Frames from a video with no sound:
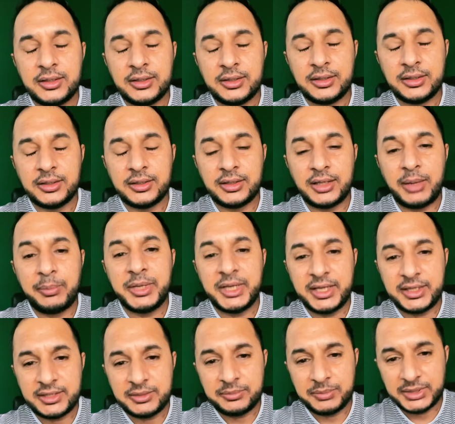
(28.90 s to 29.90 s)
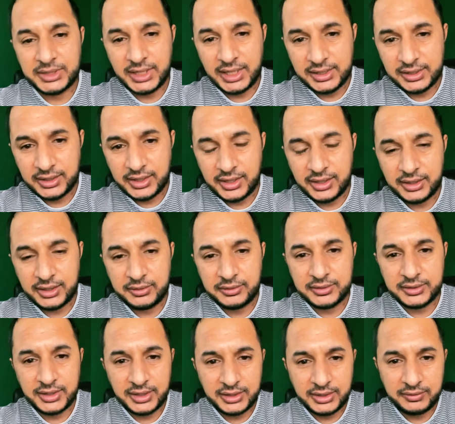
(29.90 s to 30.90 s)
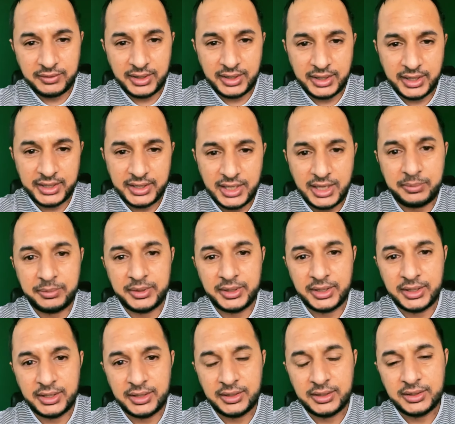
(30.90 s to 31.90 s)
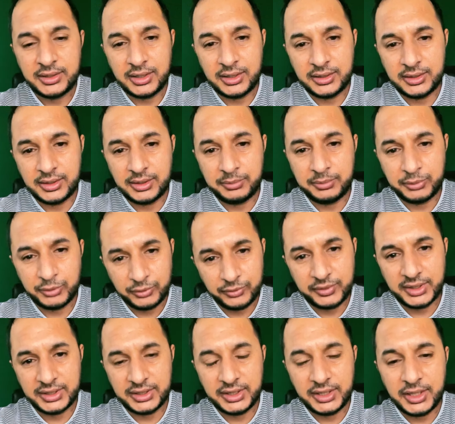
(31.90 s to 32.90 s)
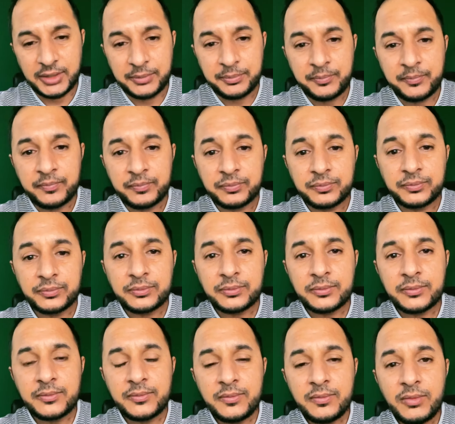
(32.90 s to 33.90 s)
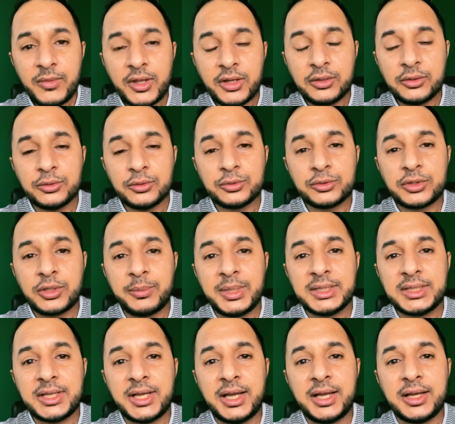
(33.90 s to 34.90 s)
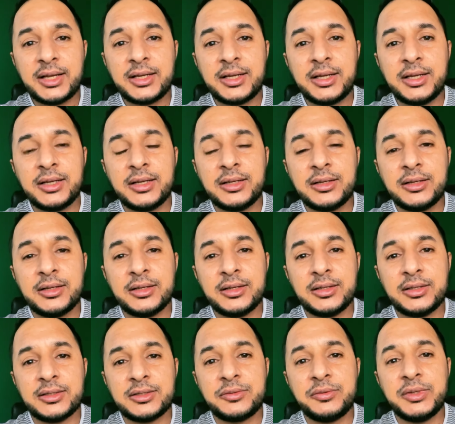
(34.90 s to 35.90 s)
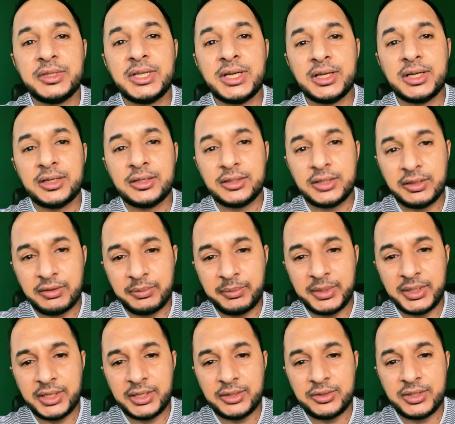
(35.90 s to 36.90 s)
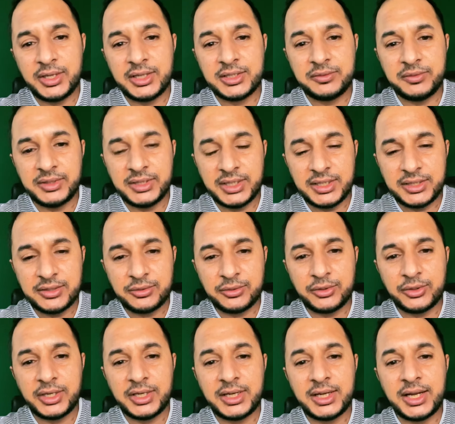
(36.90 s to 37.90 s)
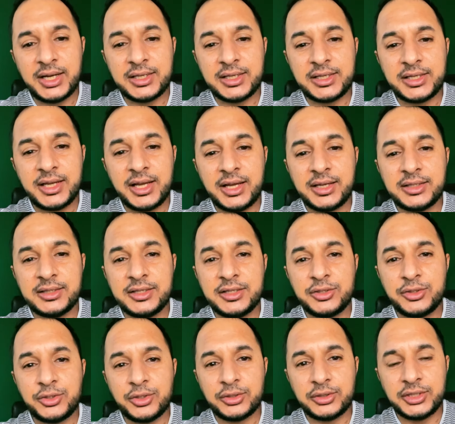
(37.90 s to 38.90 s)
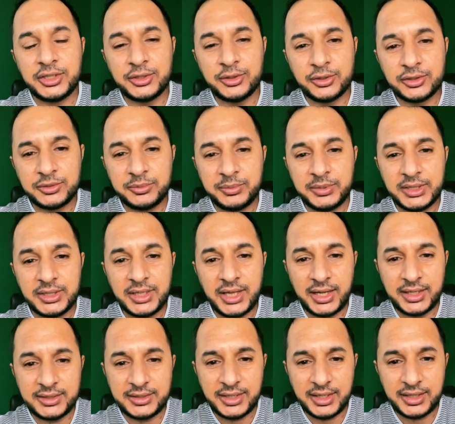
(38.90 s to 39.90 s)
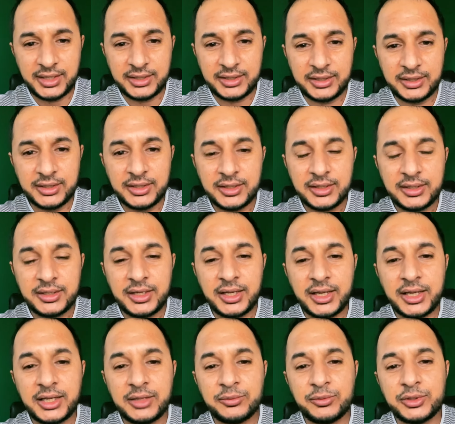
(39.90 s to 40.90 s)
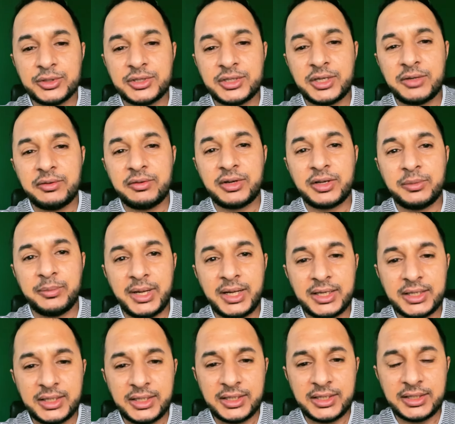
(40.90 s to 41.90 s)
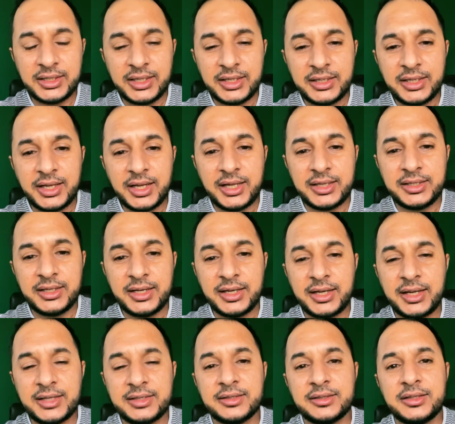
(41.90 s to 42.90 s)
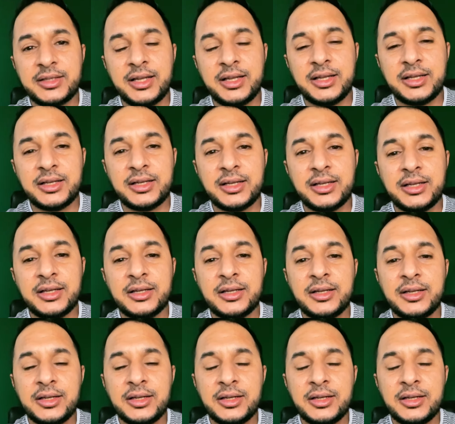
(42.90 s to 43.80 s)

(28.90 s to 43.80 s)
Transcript: एप्लीकेशन बता देंगे अगर रिज़ल्ट वाकई आपने अप्रूव कर दिया उसके बाद क्या है कि स्वीडन गवर्नमेंट ने जो है स्वीडिश उन्होंने ऐलान किया है कि जी चौथी डोज भी लगाई जाएगी लेकिन वो सिर्फ रिकमेंड की गई है या कह सकते हैं कि